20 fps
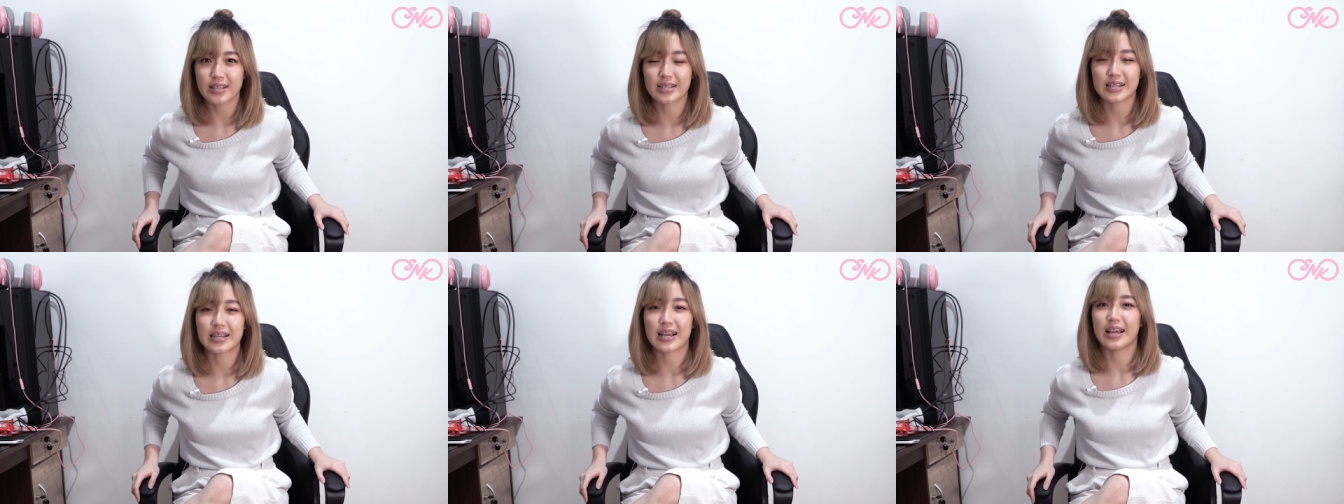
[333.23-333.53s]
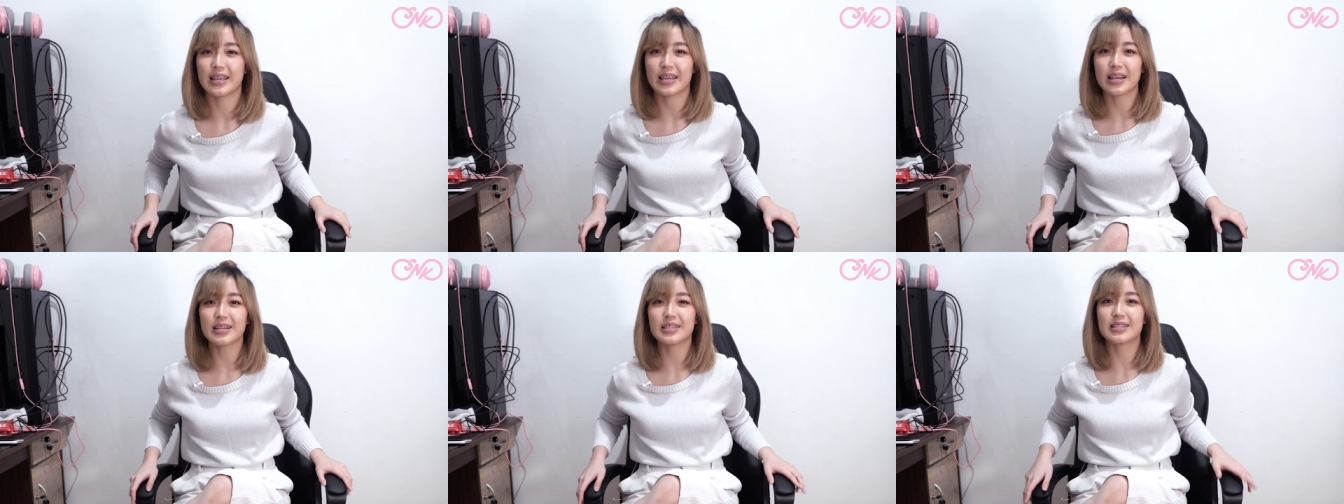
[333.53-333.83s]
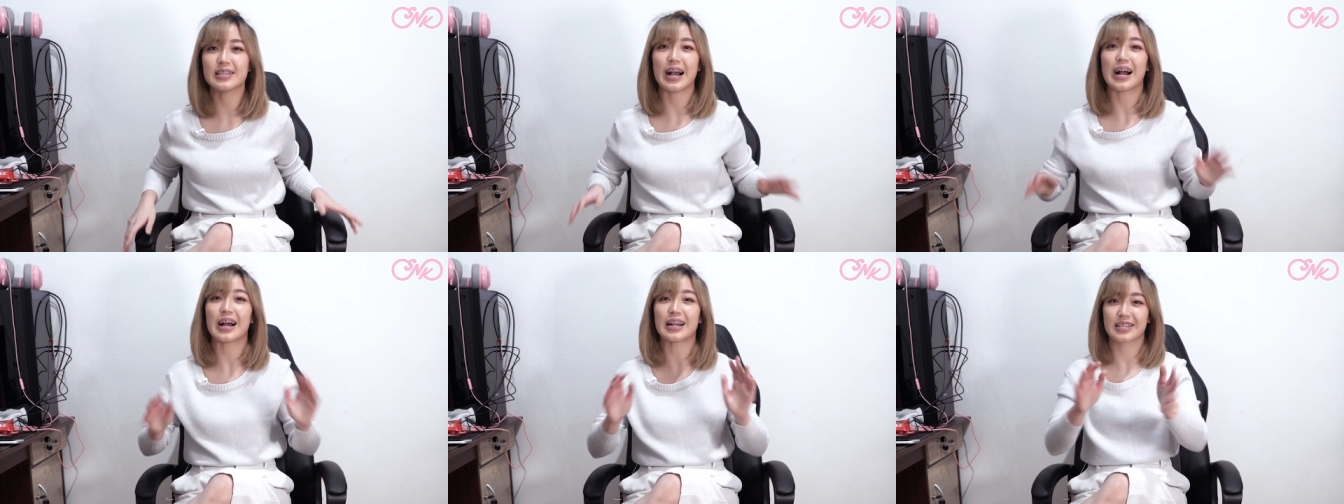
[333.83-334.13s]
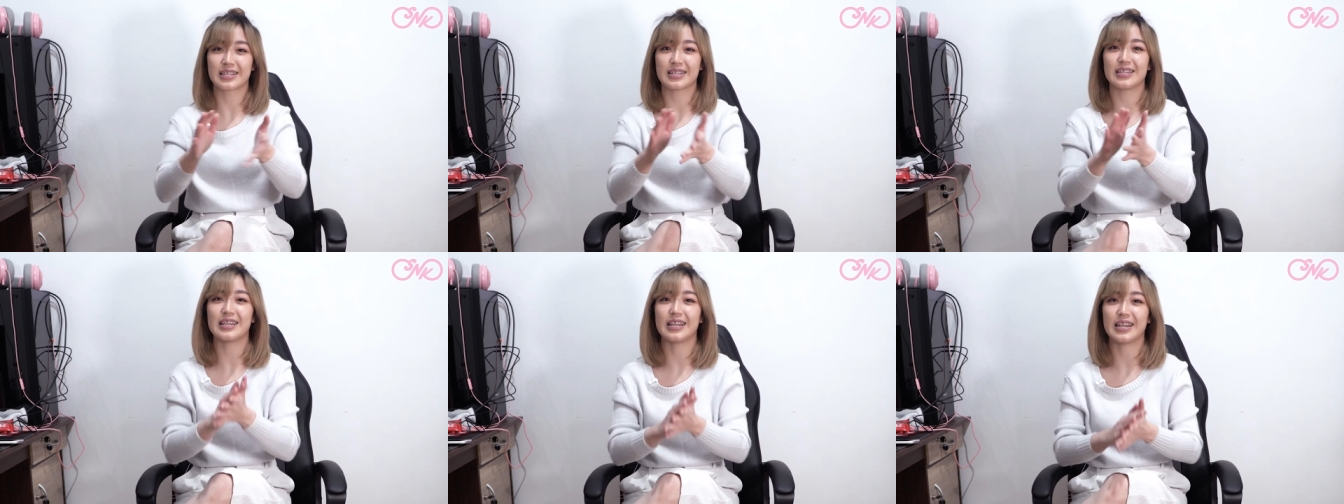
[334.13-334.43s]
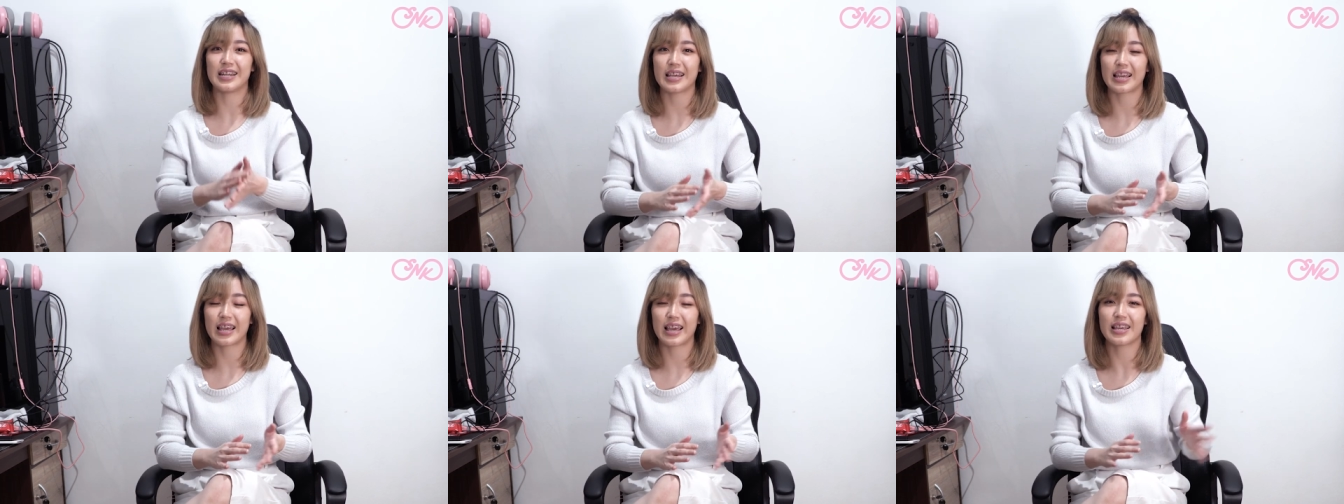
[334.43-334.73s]
Seenggaknya jangan
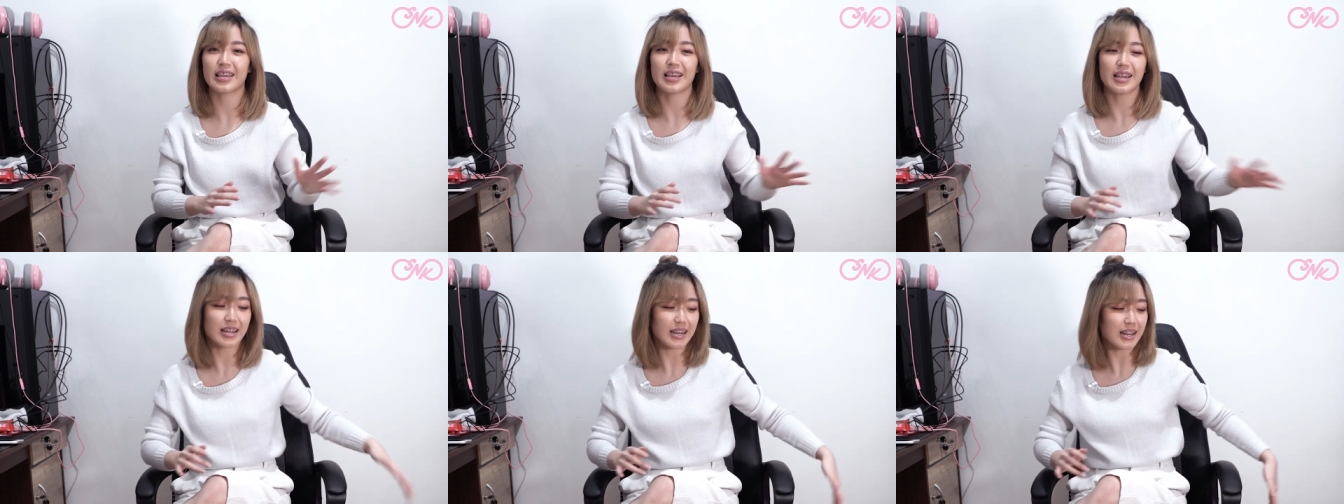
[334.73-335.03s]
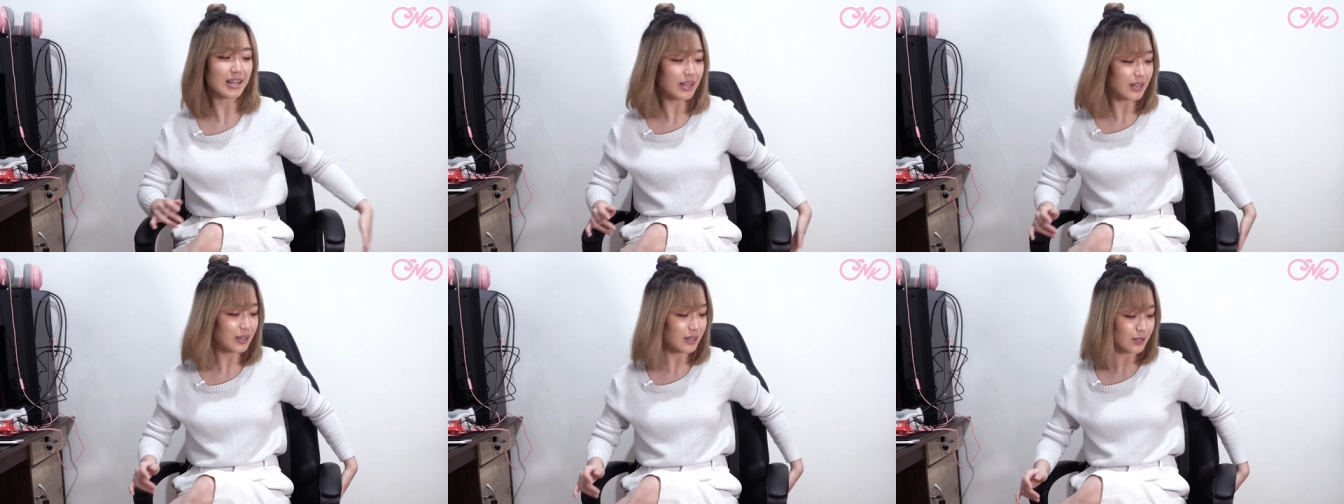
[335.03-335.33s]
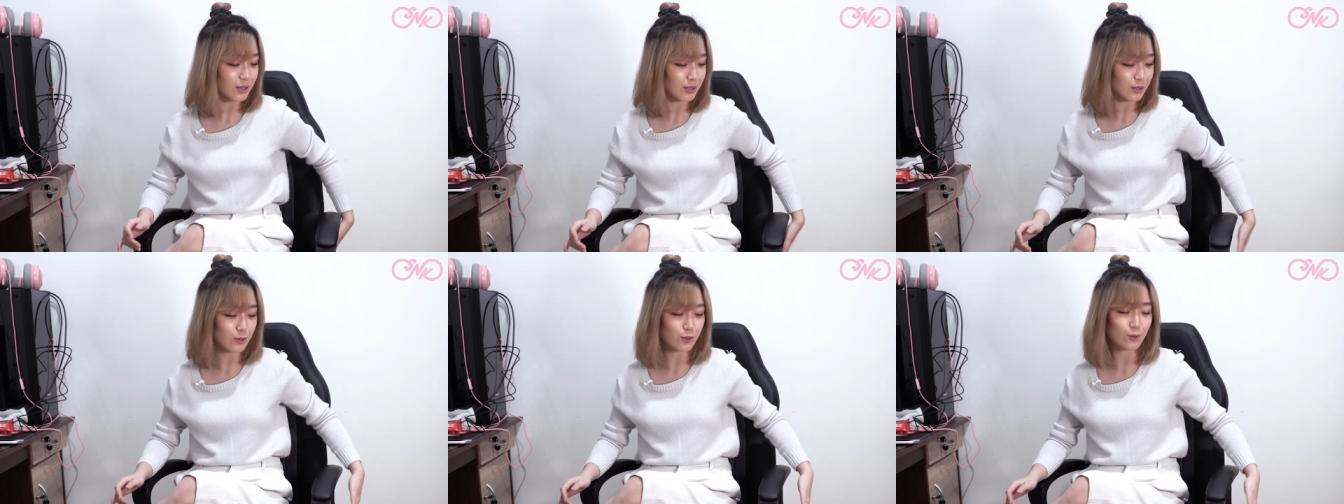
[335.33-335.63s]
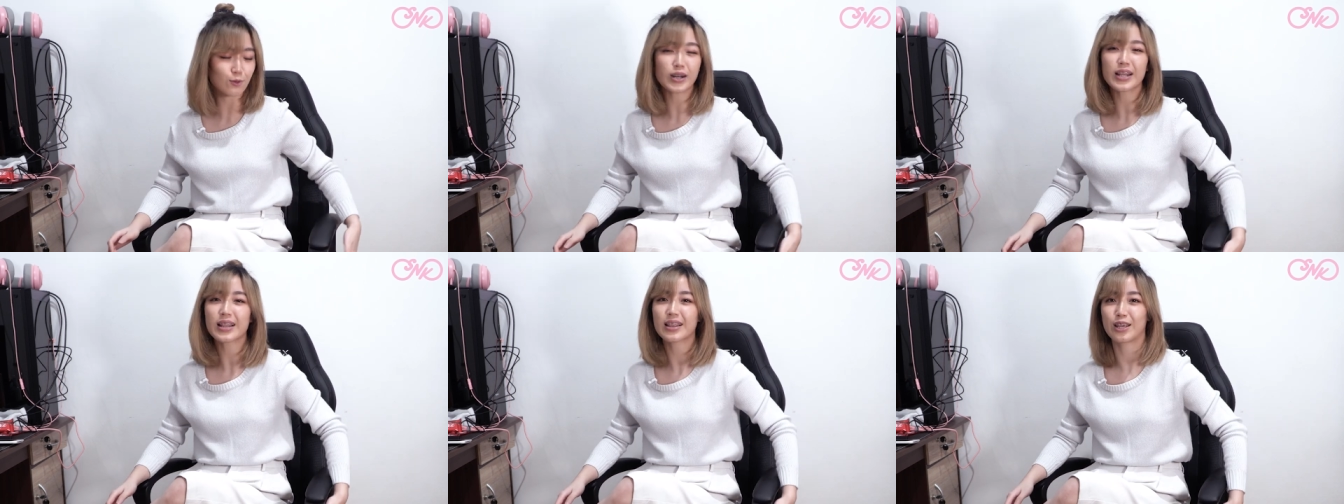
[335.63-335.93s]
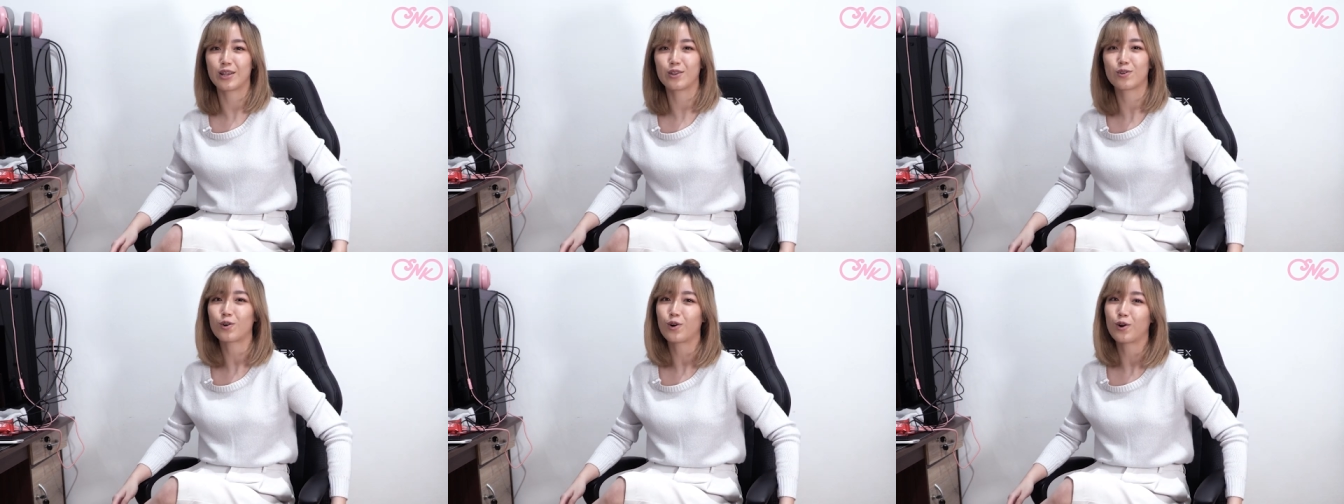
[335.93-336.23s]
sendiri, kayaknya ini sulit
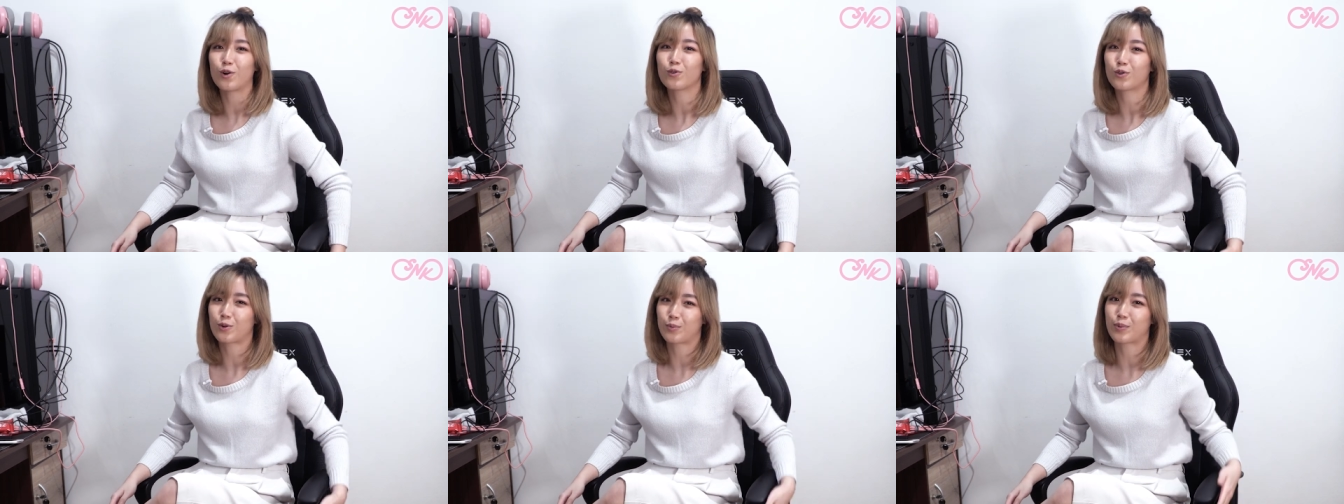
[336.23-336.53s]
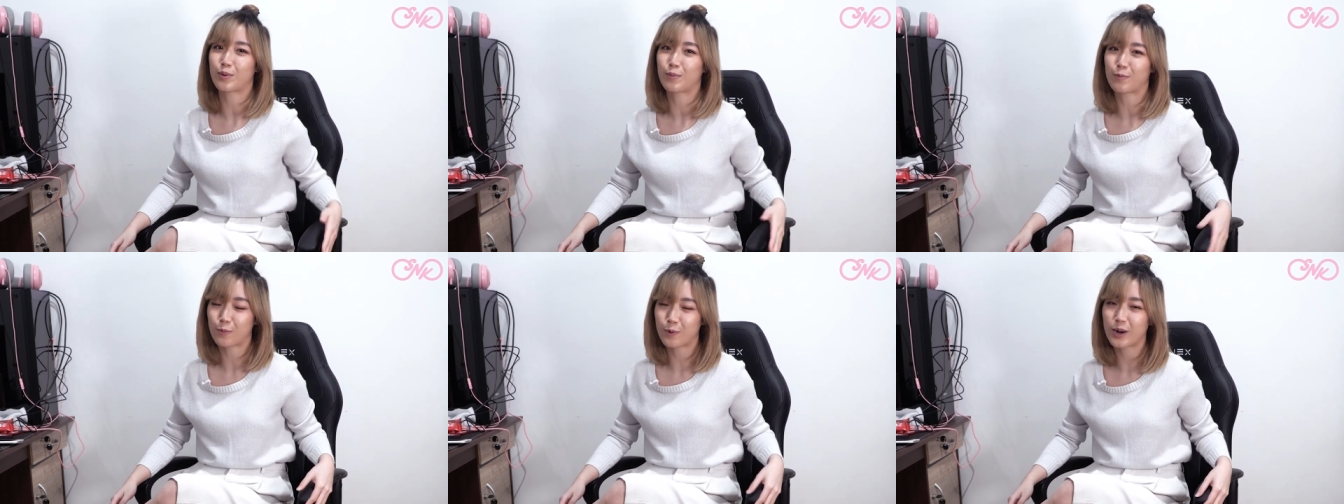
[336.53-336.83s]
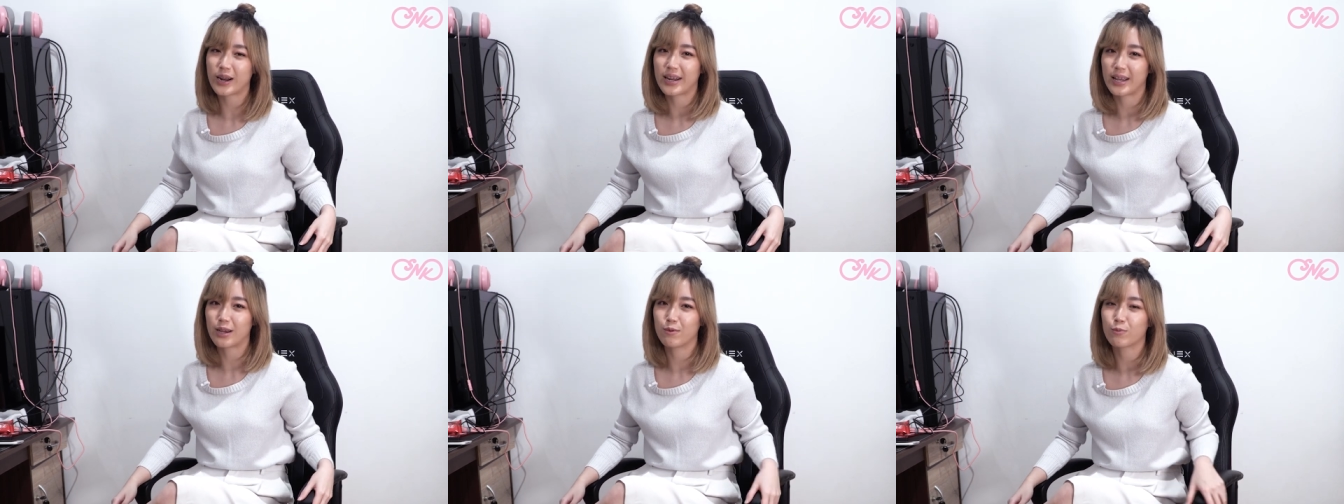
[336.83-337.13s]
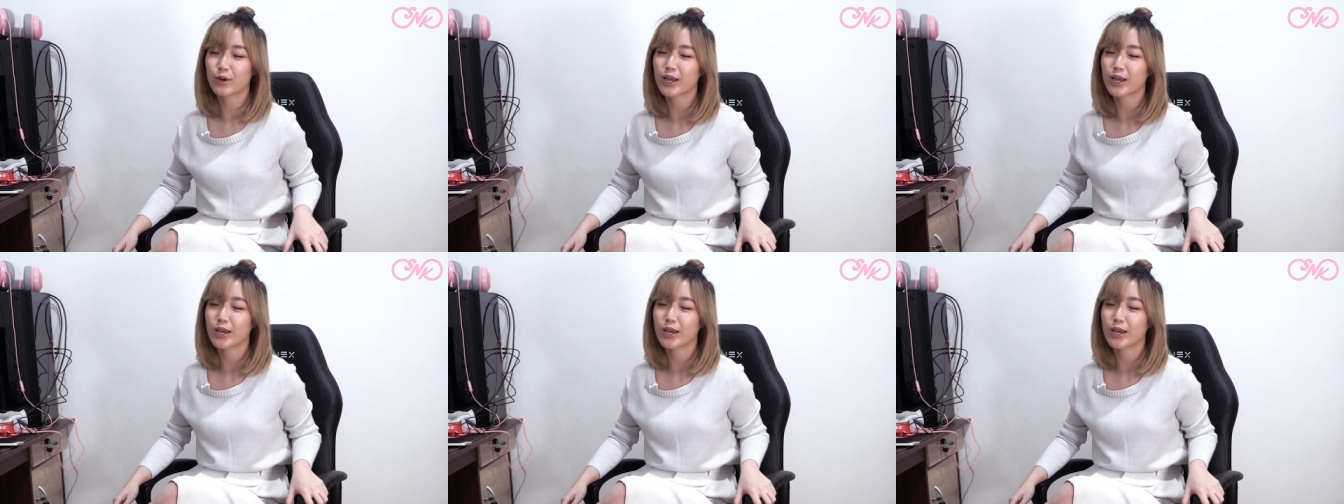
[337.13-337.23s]
gitu kalau untuk perempuan ya.